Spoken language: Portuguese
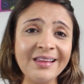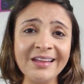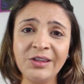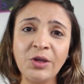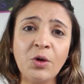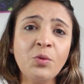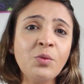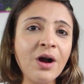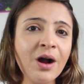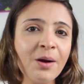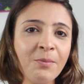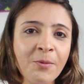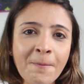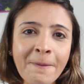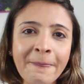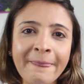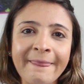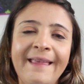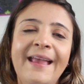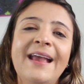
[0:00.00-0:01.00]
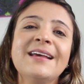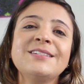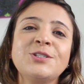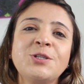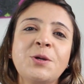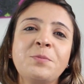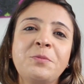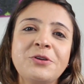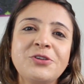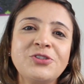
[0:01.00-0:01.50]
E eu amo
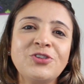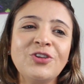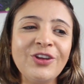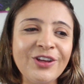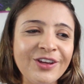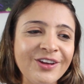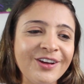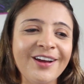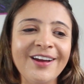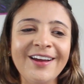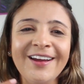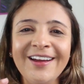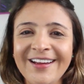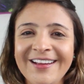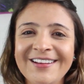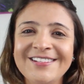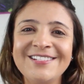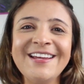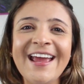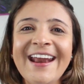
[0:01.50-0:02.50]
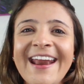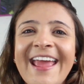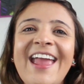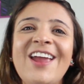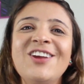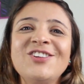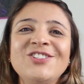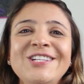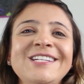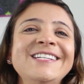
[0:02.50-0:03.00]
esse tipo de, de
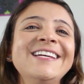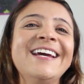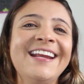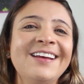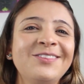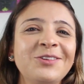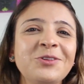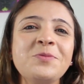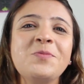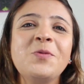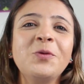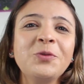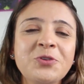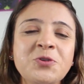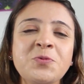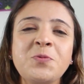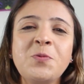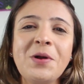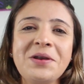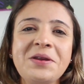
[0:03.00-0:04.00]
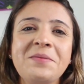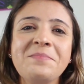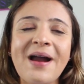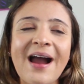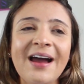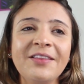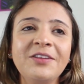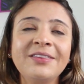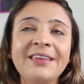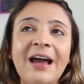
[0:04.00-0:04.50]
energia, né? Todo mundo, tipo,
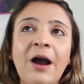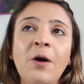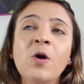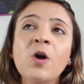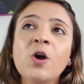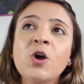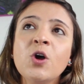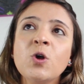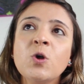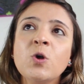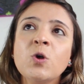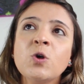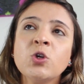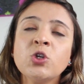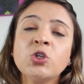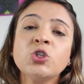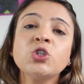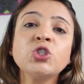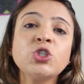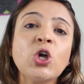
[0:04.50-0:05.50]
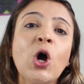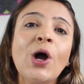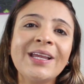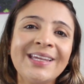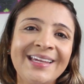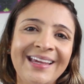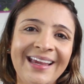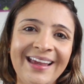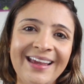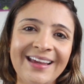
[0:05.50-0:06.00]
animado e tal. Só
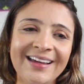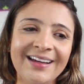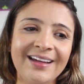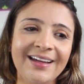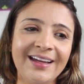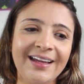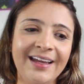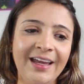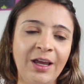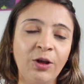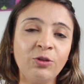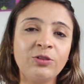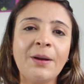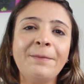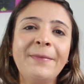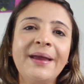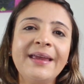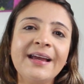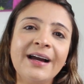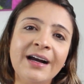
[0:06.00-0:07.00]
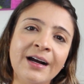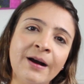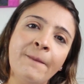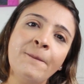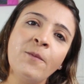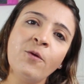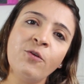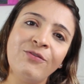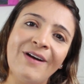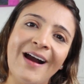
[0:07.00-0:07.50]
que eu também
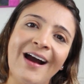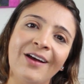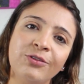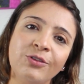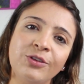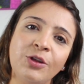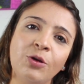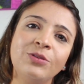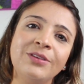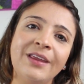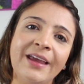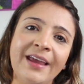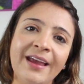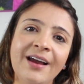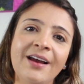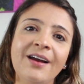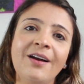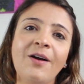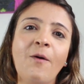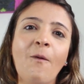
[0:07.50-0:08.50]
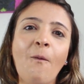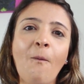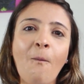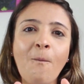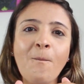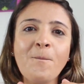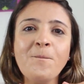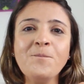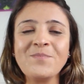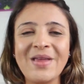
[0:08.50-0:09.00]
amo o fato de eu ter
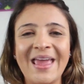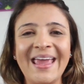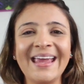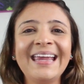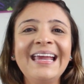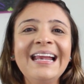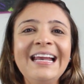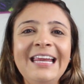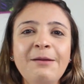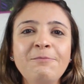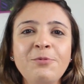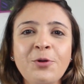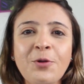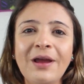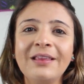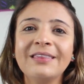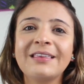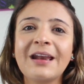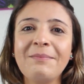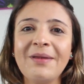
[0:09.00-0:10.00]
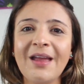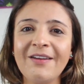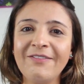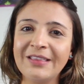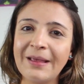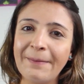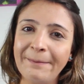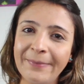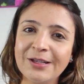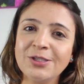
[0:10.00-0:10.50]
um equilíbrio entre a minha
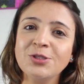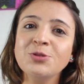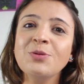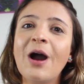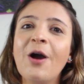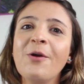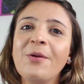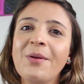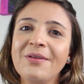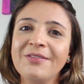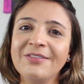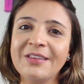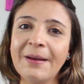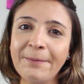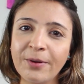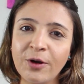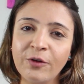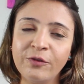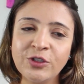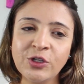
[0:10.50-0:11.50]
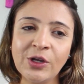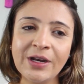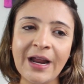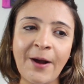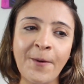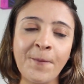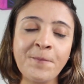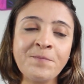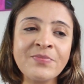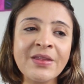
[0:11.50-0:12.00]
vida pessoal e a minha vida
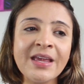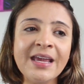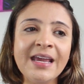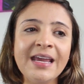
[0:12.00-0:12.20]
profissional.